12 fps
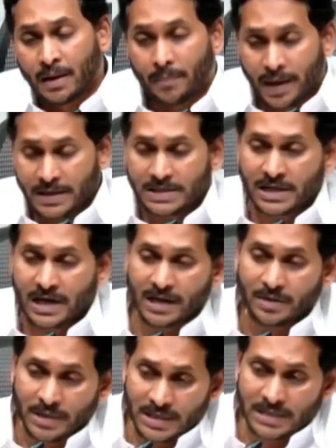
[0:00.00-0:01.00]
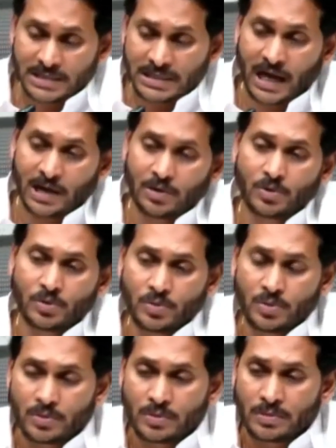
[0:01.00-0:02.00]
పరిష్కారం ఈ స్థాయిలో
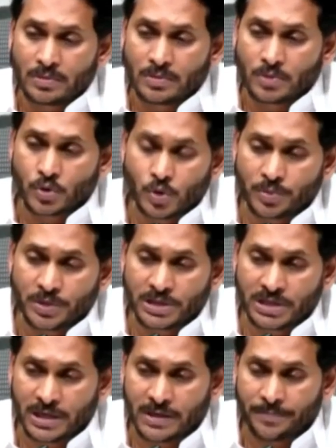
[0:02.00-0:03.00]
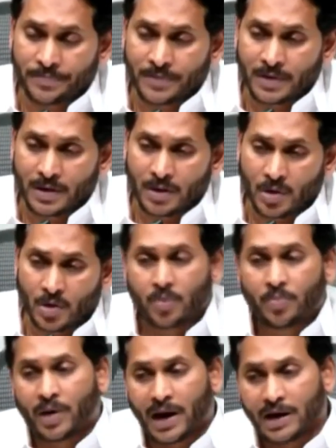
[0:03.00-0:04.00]
చూపించే ఒక
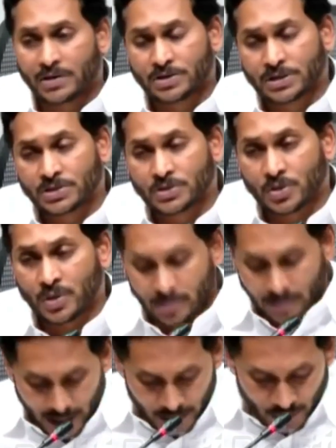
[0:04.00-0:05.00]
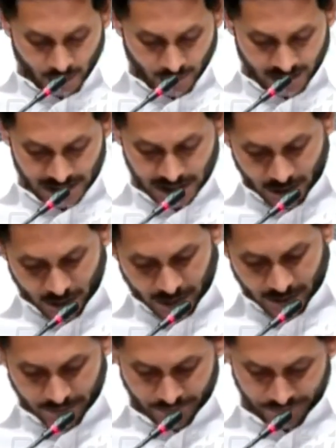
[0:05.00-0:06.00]
గొప్ప ఆలోచనతో అడుగులు వేస్తా ఉన్నా